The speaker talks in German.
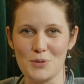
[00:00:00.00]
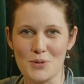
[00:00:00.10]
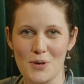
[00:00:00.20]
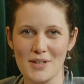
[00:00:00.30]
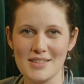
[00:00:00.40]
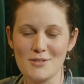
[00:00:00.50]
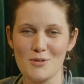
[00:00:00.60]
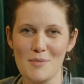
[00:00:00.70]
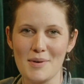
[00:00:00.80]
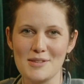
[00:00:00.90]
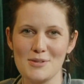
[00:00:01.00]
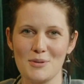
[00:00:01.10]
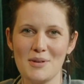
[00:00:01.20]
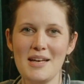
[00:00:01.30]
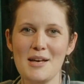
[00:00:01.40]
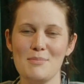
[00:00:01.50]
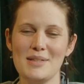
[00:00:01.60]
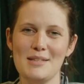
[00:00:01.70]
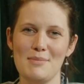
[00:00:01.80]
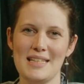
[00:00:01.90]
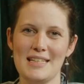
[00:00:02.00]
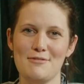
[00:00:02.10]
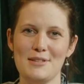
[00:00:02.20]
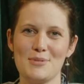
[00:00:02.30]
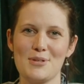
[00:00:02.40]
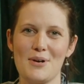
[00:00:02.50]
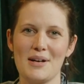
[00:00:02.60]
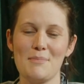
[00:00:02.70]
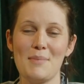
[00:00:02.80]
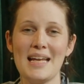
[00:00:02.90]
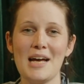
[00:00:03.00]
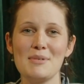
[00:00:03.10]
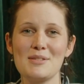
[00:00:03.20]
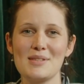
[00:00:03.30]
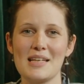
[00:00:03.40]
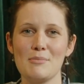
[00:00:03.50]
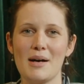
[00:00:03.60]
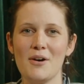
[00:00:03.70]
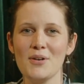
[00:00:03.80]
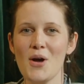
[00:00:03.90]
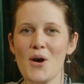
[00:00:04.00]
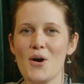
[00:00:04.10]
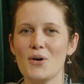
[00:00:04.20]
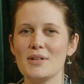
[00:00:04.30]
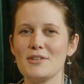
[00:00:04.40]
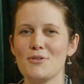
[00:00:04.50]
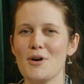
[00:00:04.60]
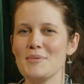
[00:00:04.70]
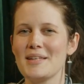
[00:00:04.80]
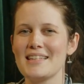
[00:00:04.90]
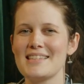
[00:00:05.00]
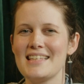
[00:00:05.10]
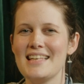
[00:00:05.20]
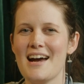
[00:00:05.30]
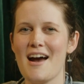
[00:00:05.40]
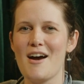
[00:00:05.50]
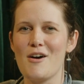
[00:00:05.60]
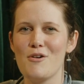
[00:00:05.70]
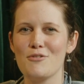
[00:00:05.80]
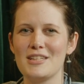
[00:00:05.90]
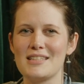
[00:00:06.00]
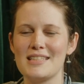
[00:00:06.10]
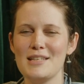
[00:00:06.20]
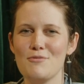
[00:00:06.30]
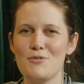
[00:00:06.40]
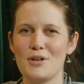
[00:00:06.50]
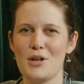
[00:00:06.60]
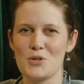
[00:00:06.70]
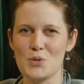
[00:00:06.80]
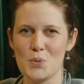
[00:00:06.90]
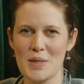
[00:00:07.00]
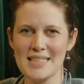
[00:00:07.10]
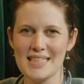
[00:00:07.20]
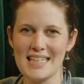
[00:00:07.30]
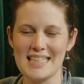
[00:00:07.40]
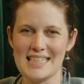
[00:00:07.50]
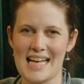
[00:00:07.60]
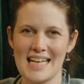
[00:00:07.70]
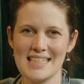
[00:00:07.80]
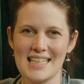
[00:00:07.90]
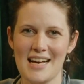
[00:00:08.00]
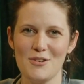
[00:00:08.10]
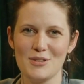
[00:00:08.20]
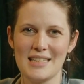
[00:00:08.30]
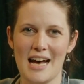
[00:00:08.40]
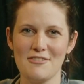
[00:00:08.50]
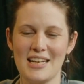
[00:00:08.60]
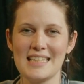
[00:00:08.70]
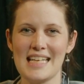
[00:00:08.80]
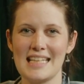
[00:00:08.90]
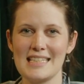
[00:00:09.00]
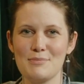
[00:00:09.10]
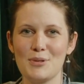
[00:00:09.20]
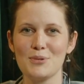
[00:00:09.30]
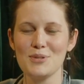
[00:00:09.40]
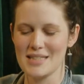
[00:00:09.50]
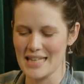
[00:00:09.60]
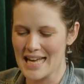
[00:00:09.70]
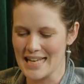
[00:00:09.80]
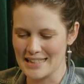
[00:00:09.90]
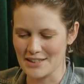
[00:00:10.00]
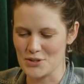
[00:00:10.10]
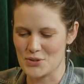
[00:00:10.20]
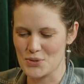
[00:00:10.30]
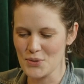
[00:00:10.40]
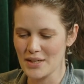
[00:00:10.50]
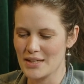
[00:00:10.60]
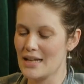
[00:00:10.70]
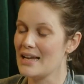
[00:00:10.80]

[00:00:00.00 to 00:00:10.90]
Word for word: Talks in Kooperation mit dem Indie Film Talk. Mein Name ist Susanne Braun und ich freue mich jetzt hier auf das Team von Sweet Disaster und darf ganz herzlich begrüßen die Regisseurin